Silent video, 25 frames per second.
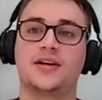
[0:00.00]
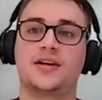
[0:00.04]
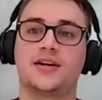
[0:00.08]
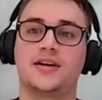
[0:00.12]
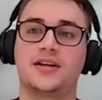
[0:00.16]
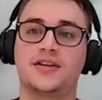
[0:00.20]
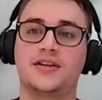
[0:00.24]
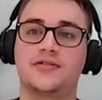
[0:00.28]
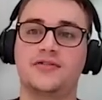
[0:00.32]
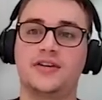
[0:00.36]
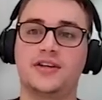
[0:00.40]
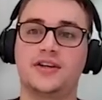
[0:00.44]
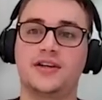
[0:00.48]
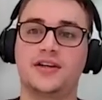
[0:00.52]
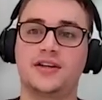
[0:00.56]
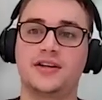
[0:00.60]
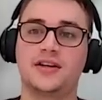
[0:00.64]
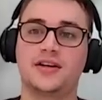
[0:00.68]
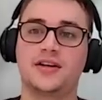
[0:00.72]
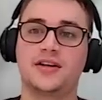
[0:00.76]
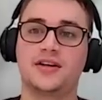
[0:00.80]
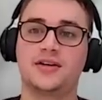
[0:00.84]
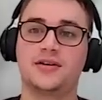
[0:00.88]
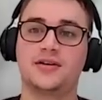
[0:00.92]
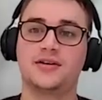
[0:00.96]
un effet
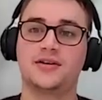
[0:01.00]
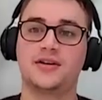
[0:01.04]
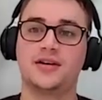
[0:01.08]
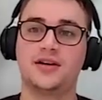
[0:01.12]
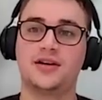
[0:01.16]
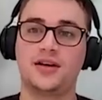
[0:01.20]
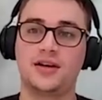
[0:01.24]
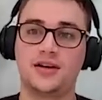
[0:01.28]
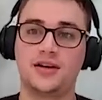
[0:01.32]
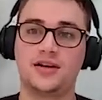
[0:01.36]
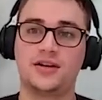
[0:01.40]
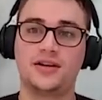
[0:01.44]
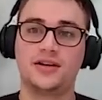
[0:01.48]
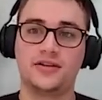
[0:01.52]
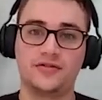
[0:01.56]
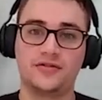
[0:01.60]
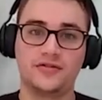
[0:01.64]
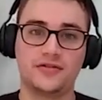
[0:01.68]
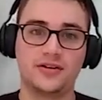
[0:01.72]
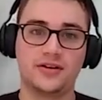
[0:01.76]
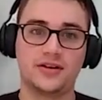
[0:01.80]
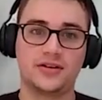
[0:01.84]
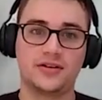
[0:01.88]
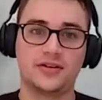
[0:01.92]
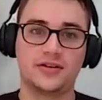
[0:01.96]
cadre a un
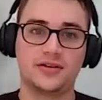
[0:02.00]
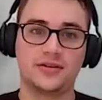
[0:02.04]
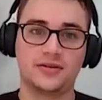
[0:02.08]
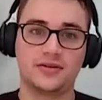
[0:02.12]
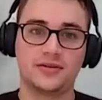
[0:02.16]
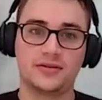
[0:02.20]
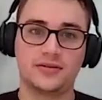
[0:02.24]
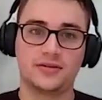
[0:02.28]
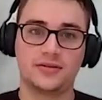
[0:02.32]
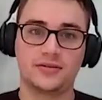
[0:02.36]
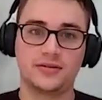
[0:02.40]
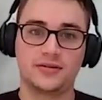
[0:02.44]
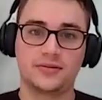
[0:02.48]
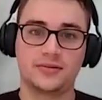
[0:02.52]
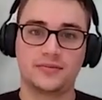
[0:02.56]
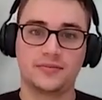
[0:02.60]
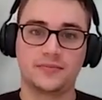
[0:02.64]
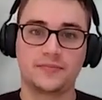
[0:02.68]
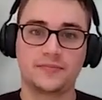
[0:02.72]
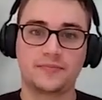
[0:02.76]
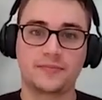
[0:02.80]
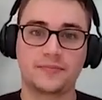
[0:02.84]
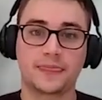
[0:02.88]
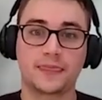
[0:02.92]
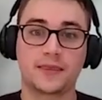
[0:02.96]
effet euh,
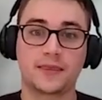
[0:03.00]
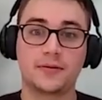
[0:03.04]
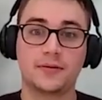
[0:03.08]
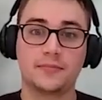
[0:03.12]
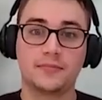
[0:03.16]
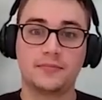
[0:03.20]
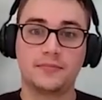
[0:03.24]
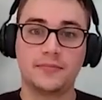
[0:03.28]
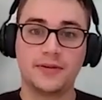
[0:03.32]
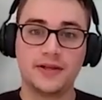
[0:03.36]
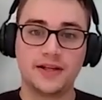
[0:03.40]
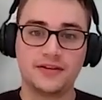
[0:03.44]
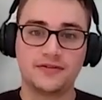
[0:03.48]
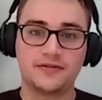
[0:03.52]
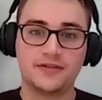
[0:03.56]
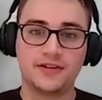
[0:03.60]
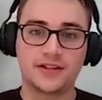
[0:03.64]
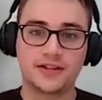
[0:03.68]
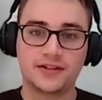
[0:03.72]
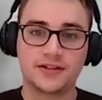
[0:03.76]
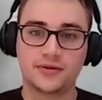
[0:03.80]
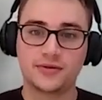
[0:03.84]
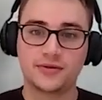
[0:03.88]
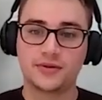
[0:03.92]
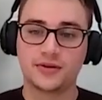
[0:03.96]

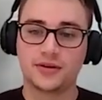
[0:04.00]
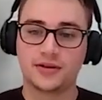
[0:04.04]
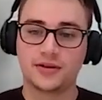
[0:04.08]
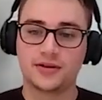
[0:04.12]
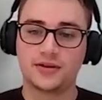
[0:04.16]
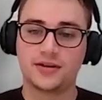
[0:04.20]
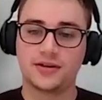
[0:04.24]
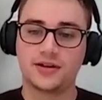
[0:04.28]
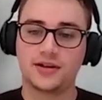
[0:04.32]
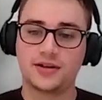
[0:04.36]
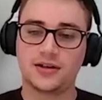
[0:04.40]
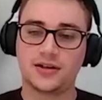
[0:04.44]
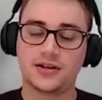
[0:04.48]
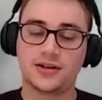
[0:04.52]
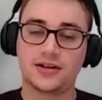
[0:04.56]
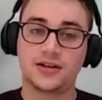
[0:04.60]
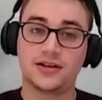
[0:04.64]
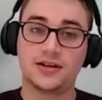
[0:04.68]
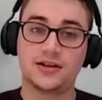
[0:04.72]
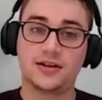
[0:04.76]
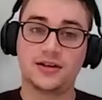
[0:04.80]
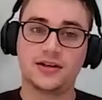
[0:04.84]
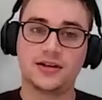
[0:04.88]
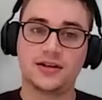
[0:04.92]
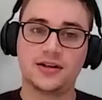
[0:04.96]
bénéfique sur
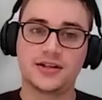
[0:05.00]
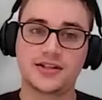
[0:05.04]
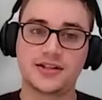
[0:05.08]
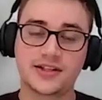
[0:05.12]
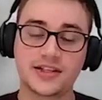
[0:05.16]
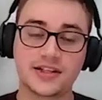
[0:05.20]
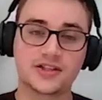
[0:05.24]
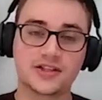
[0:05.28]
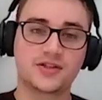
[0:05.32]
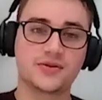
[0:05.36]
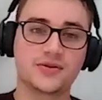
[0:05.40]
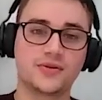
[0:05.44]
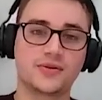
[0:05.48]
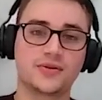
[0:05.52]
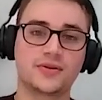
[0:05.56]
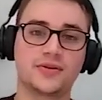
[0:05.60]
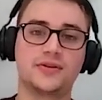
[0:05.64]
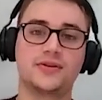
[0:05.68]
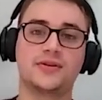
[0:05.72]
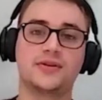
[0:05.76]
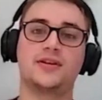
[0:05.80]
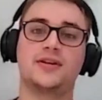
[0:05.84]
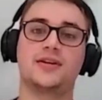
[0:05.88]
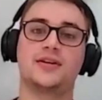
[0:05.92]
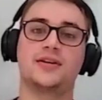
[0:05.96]
les sections
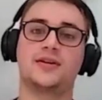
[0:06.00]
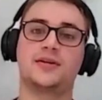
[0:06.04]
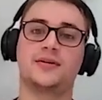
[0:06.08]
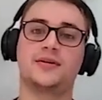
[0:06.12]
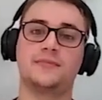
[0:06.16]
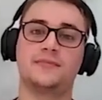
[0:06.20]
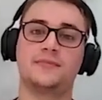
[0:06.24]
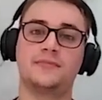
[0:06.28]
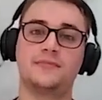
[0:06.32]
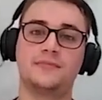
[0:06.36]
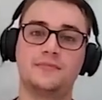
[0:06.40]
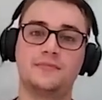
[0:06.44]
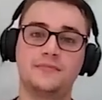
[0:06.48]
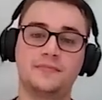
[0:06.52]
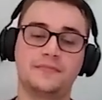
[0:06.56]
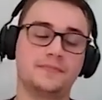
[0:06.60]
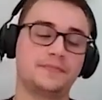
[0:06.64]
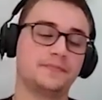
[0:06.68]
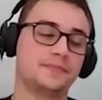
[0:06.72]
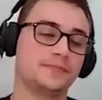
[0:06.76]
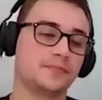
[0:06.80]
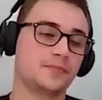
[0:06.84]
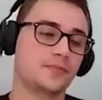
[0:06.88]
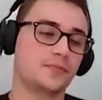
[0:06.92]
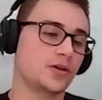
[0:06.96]
de la
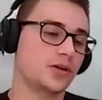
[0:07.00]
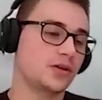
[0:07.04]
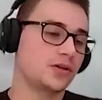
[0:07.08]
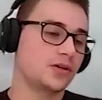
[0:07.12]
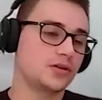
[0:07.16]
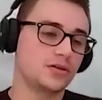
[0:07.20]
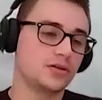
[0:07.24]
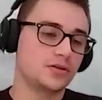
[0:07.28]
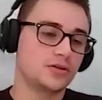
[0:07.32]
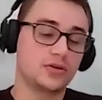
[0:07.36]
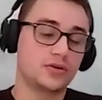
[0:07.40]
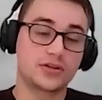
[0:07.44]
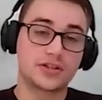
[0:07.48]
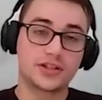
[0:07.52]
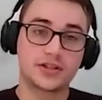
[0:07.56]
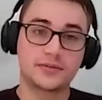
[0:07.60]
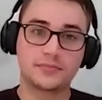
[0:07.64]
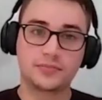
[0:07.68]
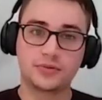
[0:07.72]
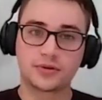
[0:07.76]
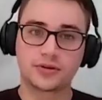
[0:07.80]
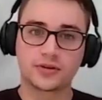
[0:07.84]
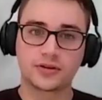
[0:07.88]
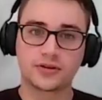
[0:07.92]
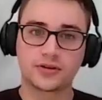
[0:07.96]
de cette
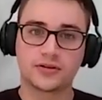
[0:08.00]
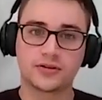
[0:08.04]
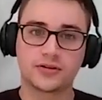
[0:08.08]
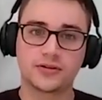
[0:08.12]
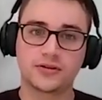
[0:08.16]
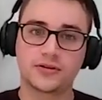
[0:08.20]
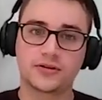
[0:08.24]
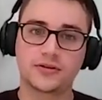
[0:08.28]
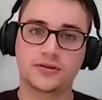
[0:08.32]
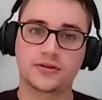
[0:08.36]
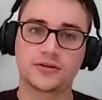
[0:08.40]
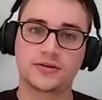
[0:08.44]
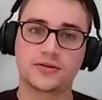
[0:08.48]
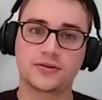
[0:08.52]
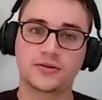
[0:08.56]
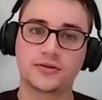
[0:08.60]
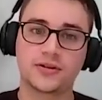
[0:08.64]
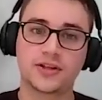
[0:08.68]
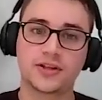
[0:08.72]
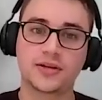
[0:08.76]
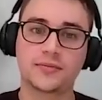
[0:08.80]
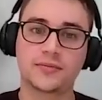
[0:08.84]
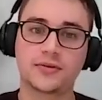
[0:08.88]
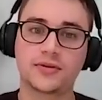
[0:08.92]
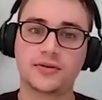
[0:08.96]
poutre euh, en
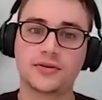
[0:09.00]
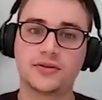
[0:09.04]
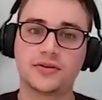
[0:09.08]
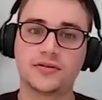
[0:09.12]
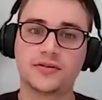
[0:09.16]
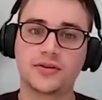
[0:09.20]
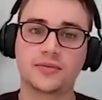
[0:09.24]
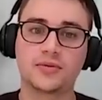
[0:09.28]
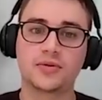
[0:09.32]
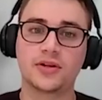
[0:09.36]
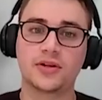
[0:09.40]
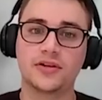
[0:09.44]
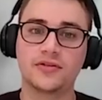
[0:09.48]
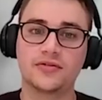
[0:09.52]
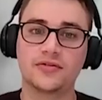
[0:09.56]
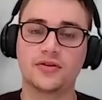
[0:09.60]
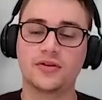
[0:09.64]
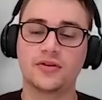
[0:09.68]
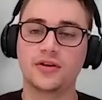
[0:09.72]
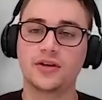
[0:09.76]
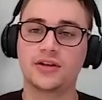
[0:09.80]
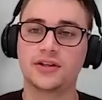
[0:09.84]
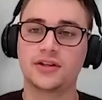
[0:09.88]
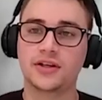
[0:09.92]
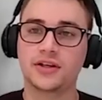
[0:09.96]
termes de vraiment
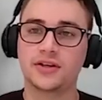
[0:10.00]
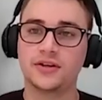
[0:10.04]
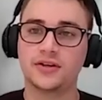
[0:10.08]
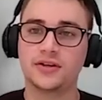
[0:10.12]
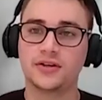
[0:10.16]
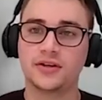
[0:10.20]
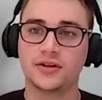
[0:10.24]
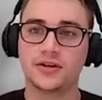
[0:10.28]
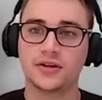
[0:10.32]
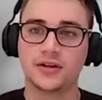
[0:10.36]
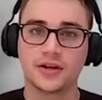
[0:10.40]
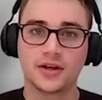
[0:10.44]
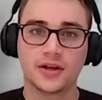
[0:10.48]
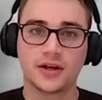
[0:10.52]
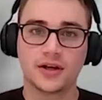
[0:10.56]
d'efforts intérieurs